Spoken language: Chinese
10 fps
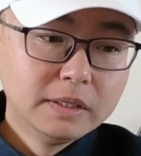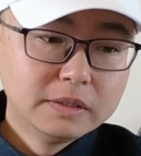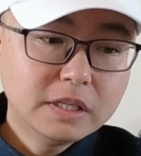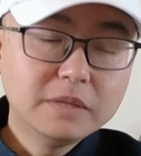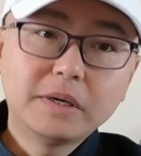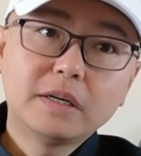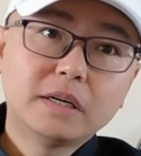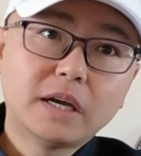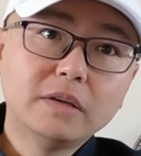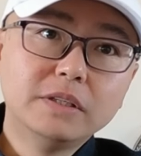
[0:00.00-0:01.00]
这里边
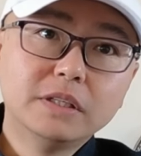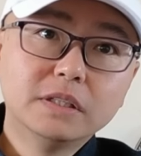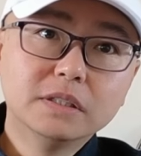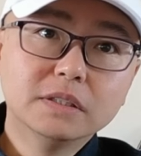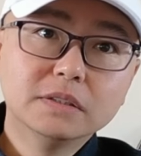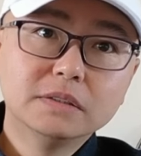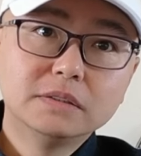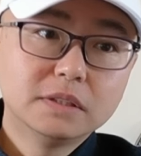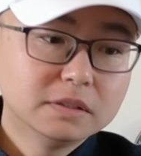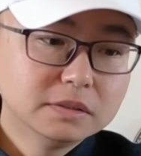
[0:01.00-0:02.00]
还有一个
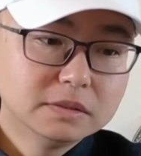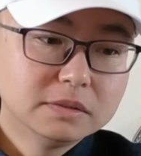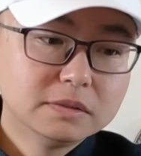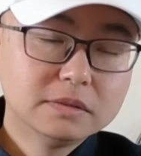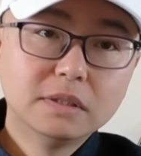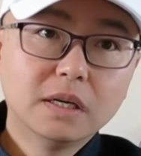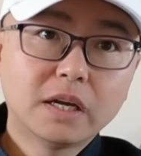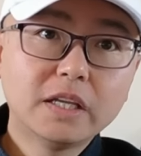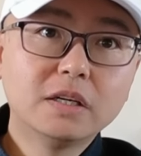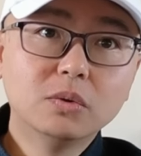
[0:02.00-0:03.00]
这个，
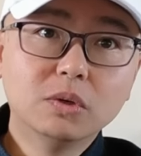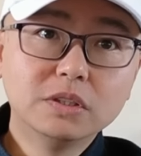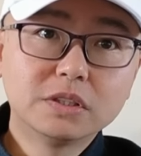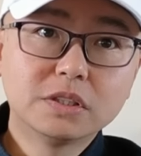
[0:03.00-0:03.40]
还有一个逻辑